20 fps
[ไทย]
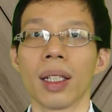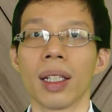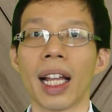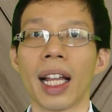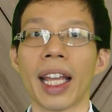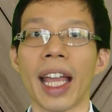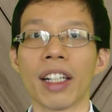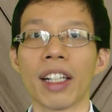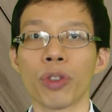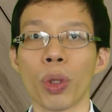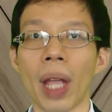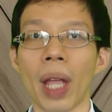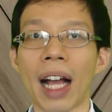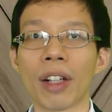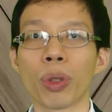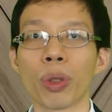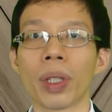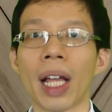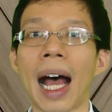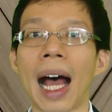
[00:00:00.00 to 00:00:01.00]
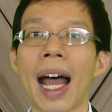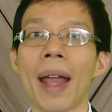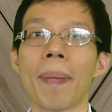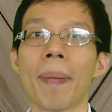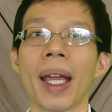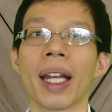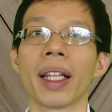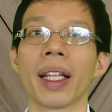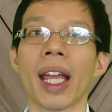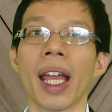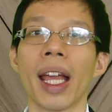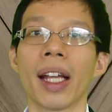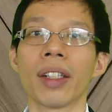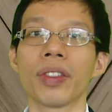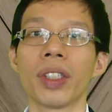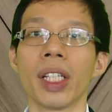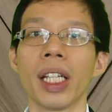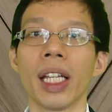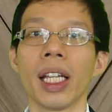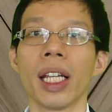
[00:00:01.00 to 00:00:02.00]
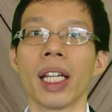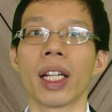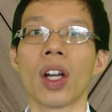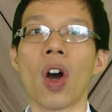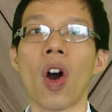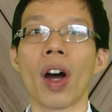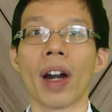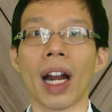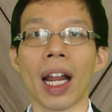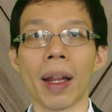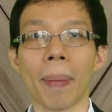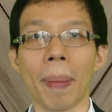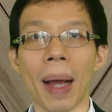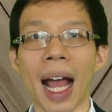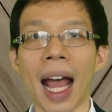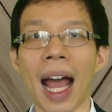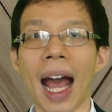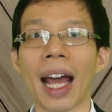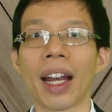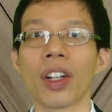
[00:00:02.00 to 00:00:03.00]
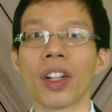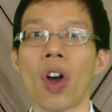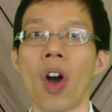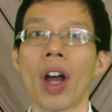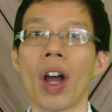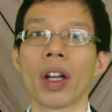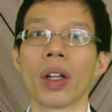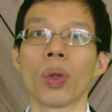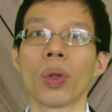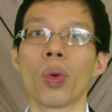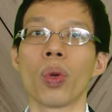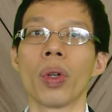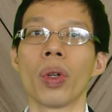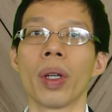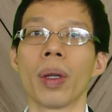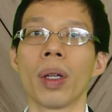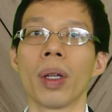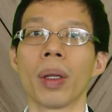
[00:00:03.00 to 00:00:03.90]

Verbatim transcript: และเคสตัวอย่างสุดท้ายเป็นเคสที่ก่อรัฐประหารก่อนคุณ